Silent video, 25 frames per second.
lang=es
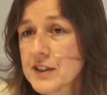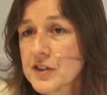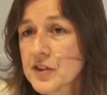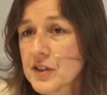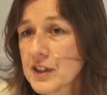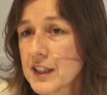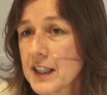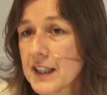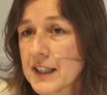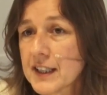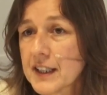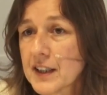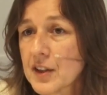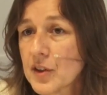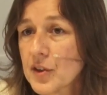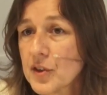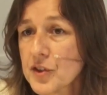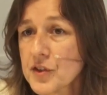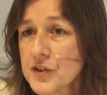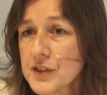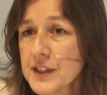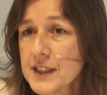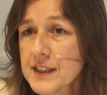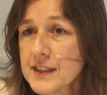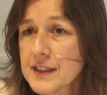de zonas
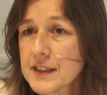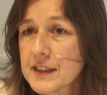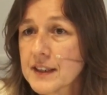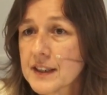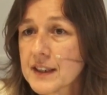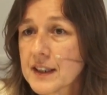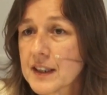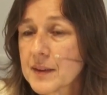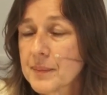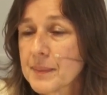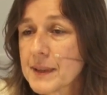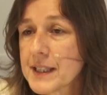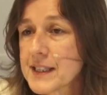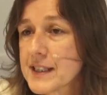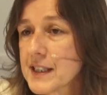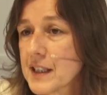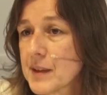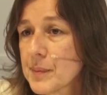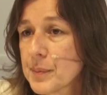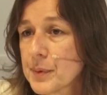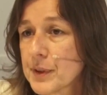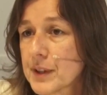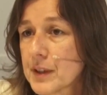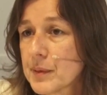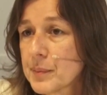riesgosas, tienen que
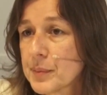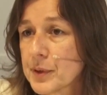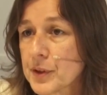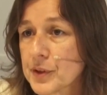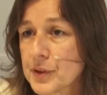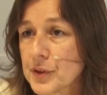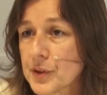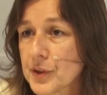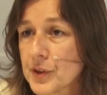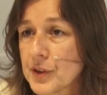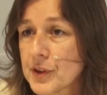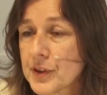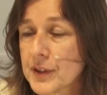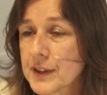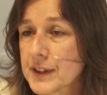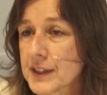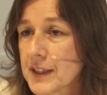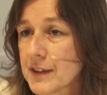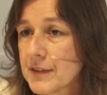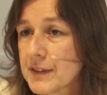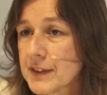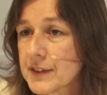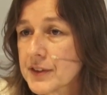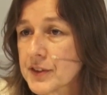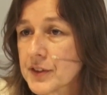pasar por el protocolo que
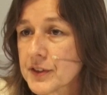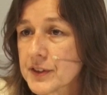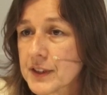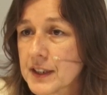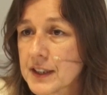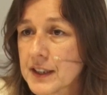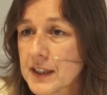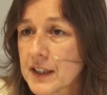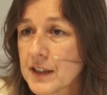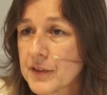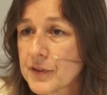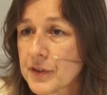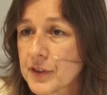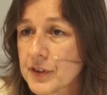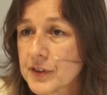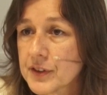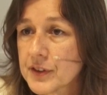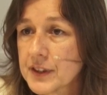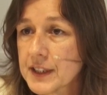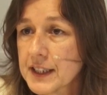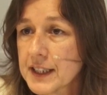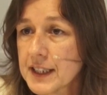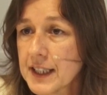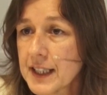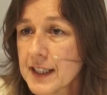estableció Sanidad de
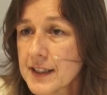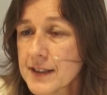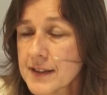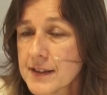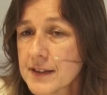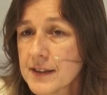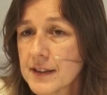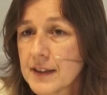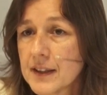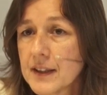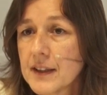Fronteras